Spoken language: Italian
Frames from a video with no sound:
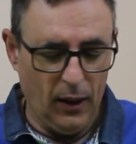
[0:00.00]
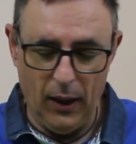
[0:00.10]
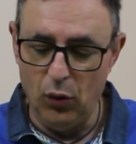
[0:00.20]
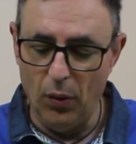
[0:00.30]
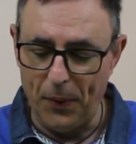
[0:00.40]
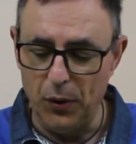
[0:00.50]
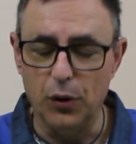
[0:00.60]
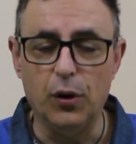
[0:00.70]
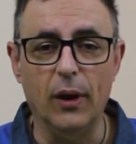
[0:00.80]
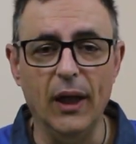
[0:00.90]
I due
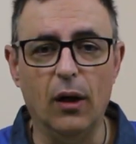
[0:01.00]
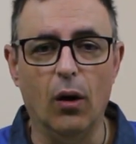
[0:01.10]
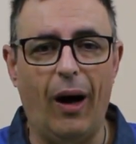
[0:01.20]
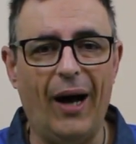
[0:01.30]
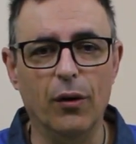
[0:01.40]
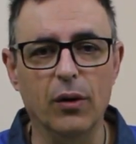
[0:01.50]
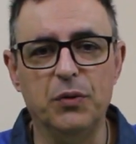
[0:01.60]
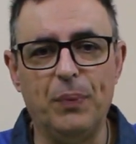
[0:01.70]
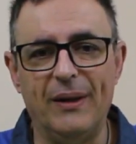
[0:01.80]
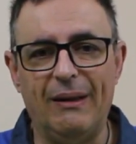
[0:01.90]
prodotti Orico hanno
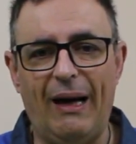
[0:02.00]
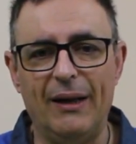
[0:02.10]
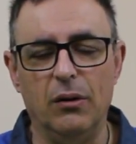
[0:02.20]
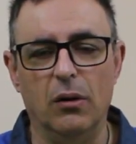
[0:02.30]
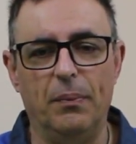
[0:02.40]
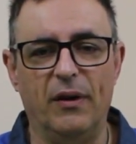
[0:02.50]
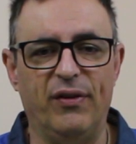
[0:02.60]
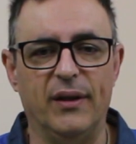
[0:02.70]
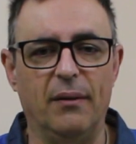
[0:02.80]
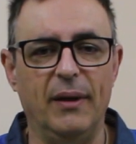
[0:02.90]
rispettato
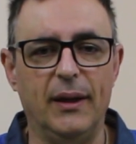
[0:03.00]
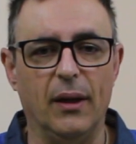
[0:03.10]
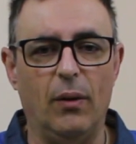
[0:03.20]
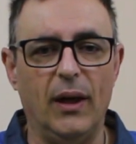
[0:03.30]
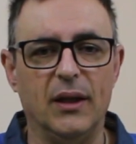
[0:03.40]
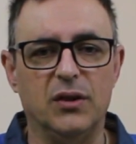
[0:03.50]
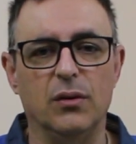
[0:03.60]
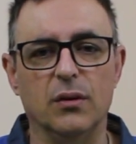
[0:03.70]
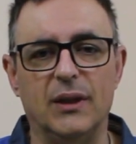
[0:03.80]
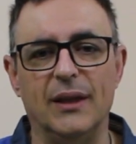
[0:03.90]
perfettamente quelli che
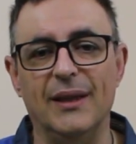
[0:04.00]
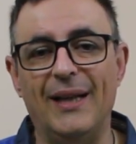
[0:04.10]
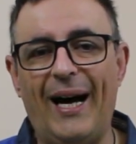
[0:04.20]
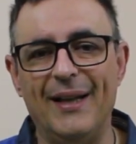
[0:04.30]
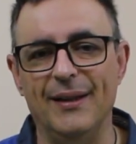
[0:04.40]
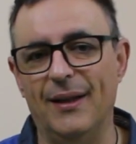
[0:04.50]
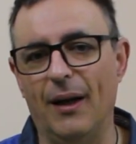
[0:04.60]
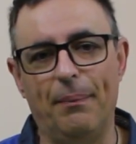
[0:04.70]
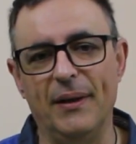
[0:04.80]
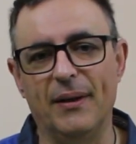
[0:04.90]
sono stati dati
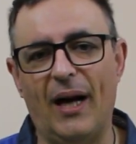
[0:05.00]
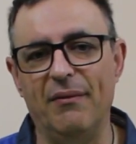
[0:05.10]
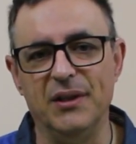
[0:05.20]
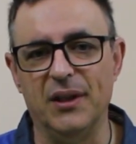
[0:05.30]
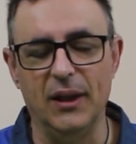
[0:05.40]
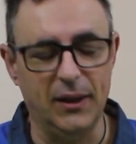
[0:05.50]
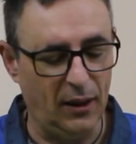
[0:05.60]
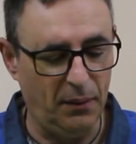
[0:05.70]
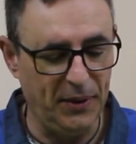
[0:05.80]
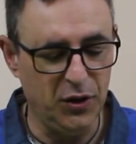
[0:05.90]
dalla pendrive inserita
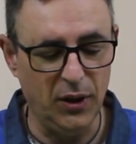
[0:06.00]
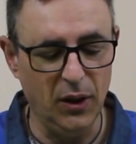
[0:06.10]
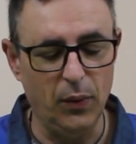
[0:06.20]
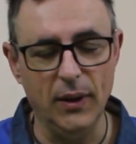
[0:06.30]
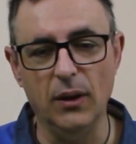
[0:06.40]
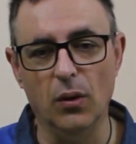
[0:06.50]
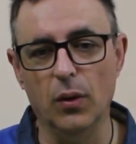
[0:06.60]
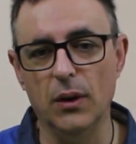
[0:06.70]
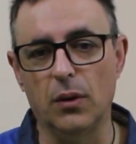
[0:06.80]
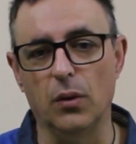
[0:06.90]
nel PC, quindi
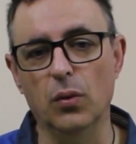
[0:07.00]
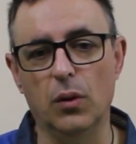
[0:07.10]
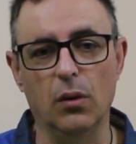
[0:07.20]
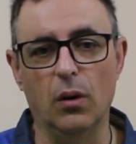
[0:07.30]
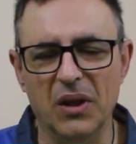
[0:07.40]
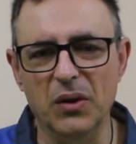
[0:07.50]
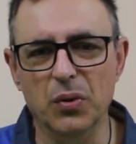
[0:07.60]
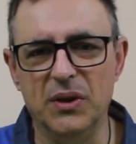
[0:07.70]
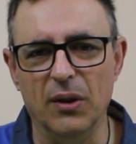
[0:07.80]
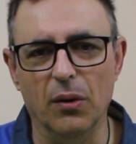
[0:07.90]
non introducono
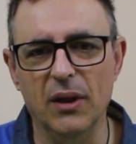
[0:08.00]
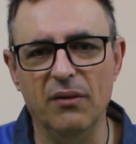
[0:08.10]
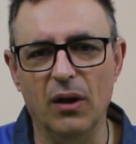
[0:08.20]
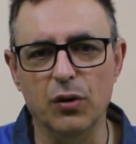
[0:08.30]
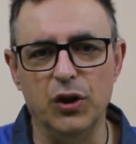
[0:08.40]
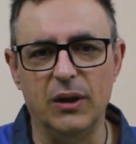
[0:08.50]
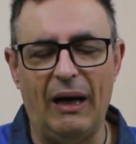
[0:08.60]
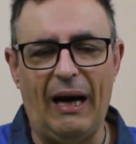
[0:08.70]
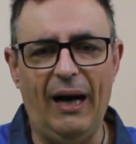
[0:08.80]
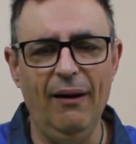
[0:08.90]
riduzioni di
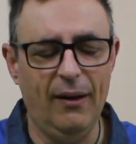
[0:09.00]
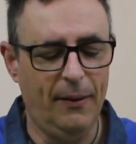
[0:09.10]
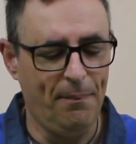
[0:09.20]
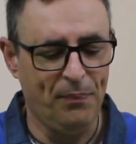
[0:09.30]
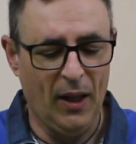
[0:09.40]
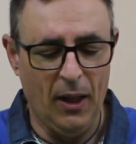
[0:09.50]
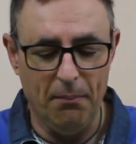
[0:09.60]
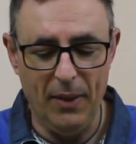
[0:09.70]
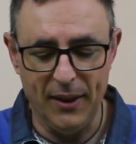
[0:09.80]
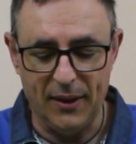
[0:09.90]
velocità,
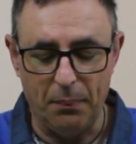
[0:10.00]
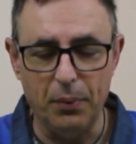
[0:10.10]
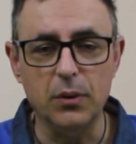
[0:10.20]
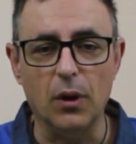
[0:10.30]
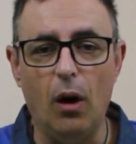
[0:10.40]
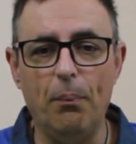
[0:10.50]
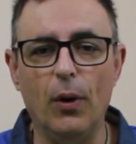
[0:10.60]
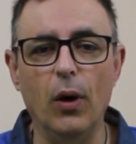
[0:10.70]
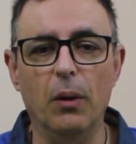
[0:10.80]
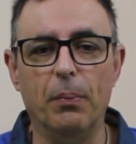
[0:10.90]
mentre
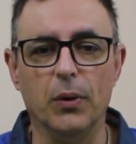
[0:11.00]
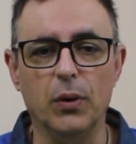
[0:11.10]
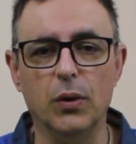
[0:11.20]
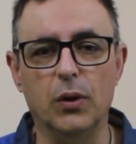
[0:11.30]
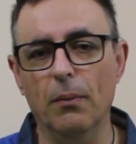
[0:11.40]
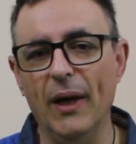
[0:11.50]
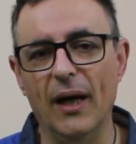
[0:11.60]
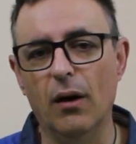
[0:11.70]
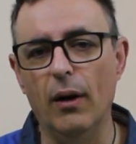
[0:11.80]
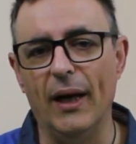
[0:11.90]
purtroppo il prodotto
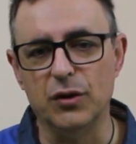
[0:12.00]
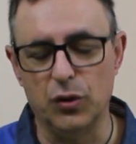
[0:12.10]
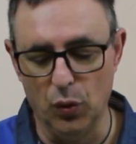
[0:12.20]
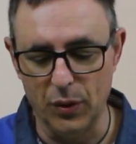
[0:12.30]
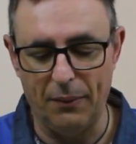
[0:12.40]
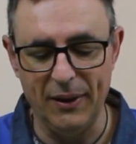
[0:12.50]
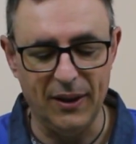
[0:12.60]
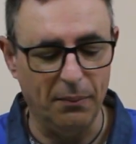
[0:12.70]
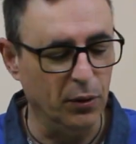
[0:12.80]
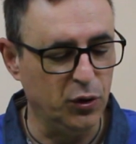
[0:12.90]
Meco è
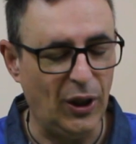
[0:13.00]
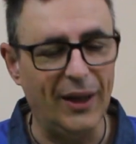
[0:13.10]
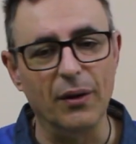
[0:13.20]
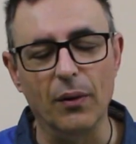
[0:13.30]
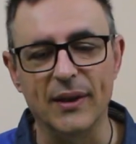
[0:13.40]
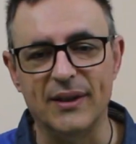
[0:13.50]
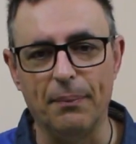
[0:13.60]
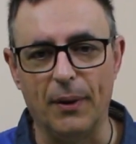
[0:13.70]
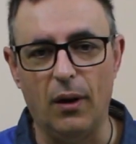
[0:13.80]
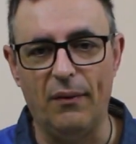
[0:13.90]
assolutamente bocciato in questa
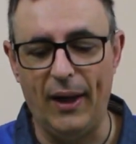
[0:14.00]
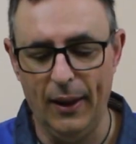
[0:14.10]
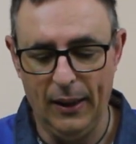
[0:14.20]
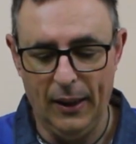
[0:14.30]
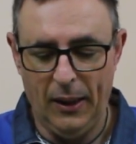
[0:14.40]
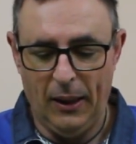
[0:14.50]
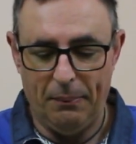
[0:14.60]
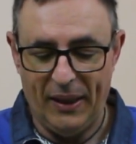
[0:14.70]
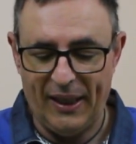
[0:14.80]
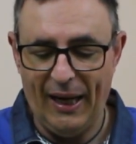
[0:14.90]
prova
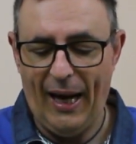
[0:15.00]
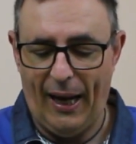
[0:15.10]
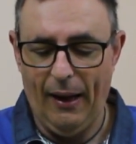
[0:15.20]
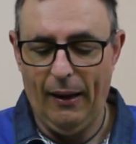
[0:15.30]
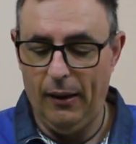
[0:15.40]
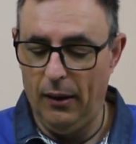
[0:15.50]
perché